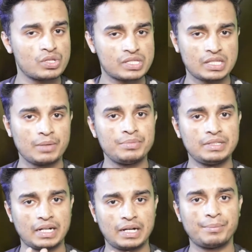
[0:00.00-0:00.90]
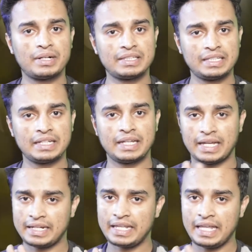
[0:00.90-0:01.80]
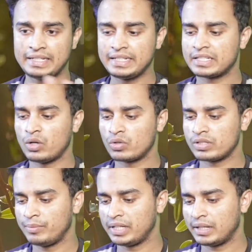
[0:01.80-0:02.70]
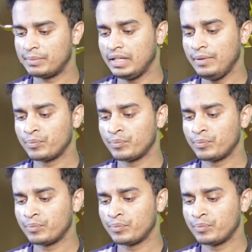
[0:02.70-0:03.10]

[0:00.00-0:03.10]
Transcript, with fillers: वो सब जगह पर दिखे यानी एक जैसा हो सब जगह पे